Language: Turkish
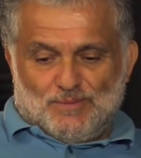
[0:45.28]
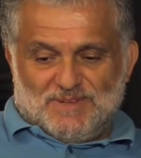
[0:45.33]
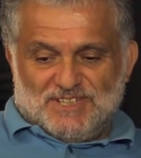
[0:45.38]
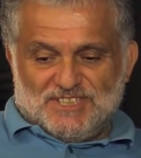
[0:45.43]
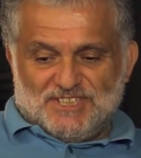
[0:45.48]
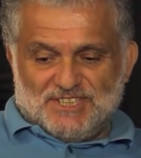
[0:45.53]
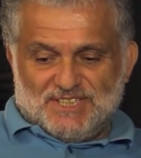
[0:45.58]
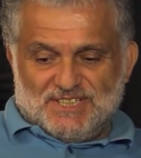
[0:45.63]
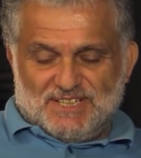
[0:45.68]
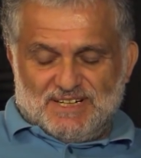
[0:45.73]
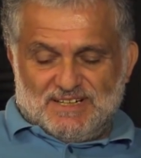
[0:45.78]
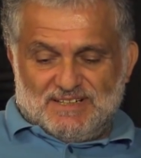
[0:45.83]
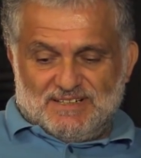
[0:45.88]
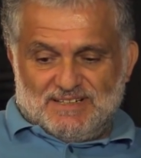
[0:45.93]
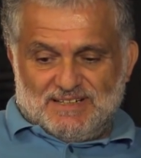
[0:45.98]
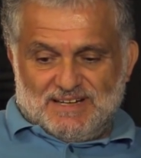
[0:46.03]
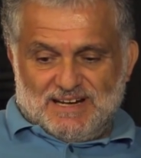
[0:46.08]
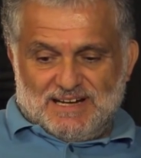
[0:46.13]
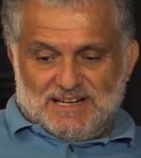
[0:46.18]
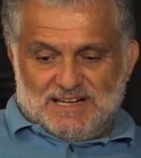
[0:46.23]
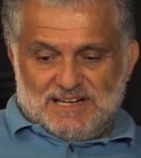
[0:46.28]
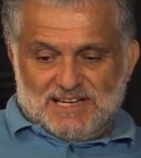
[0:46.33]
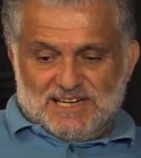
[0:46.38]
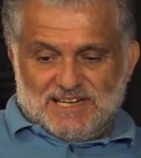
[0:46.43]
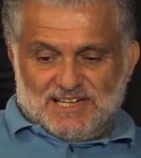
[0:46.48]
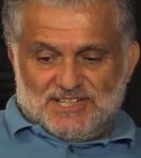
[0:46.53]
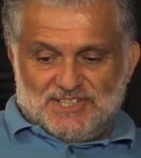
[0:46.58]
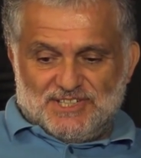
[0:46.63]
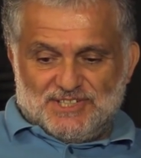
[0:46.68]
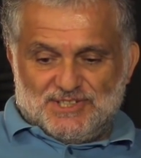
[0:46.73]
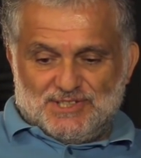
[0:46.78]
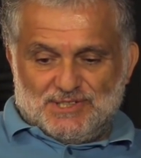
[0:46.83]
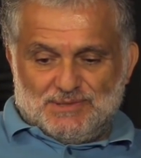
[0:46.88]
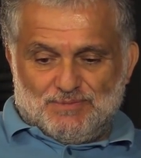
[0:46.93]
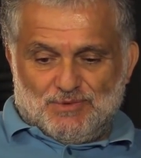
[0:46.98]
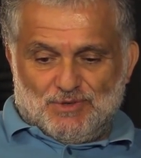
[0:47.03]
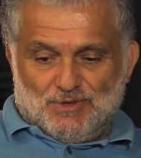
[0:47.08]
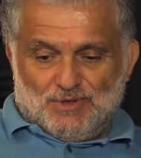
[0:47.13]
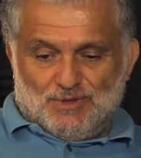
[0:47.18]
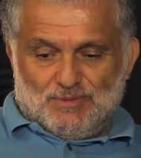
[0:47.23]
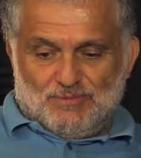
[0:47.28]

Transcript: Goma 52.